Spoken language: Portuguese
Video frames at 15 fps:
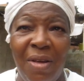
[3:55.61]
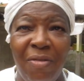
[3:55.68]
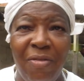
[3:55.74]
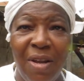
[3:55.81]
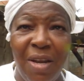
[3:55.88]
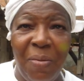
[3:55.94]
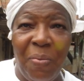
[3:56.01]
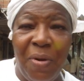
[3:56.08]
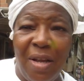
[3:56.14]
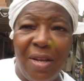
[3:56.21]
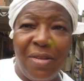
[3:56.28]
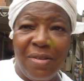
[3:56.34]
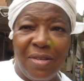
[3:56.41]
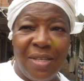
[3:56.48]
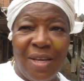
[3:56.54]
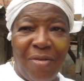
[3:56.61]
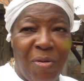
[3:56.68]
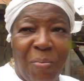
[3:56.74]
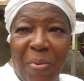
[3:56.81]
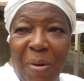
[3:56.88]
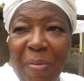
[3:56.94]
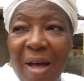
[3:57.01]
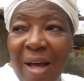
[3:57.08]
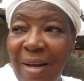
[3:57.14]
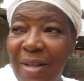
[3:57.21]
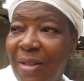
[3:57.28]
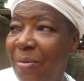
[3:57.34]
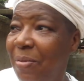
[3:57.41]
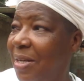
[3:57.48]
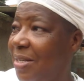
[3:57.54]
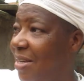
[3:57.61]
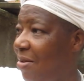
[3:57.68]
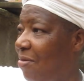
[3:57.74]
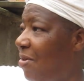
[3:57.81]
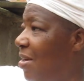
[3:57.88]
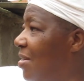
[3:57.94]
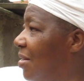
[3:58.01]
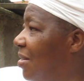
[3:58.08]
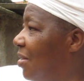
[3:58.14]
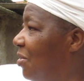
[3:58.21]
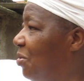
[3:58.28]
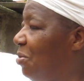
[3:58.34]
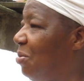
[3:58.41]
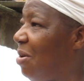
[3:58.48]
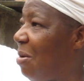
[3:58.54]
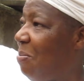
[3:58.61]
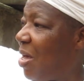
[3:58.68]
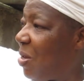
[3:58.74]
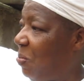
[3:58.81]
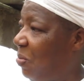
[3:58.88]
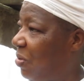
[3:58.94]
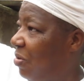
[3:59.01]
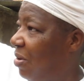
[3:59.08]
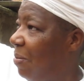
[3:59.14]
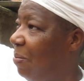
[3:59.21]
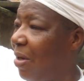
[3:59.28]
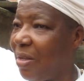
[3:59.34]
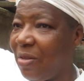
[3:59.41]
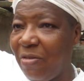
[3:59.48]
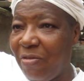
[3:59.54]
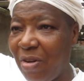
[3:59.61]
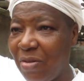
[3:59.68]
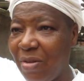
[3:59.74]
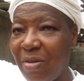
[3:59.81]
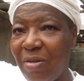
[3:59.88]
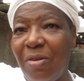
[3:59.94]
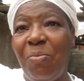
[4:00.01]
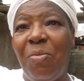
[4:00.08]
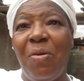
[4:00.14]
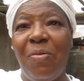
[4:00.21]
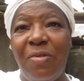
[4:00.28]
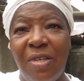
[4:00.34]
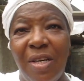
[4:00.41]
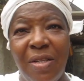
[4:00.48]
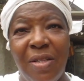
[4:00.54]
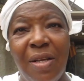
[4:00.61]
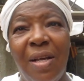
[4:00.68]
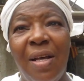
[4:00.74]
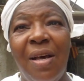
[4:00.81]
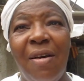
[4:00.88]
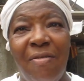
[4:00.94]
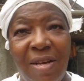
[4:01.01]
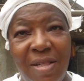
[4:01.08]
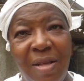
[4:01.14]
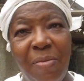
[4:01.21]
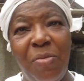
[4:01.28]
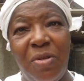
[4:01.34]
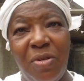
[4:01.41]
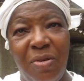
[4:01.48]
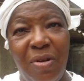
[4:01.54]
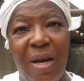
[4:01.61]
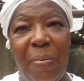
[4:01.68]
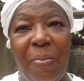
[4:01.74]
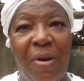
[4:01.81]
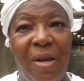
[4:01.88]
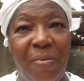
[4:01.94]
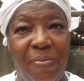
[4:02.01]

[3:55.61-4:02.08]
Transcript: Falei para eles, eu saio, vou para barraca tomar cerveja, deixo tudo aberto, portão aberto, volta tudo do mesmo jeito. Vai ter muitos lugares por aí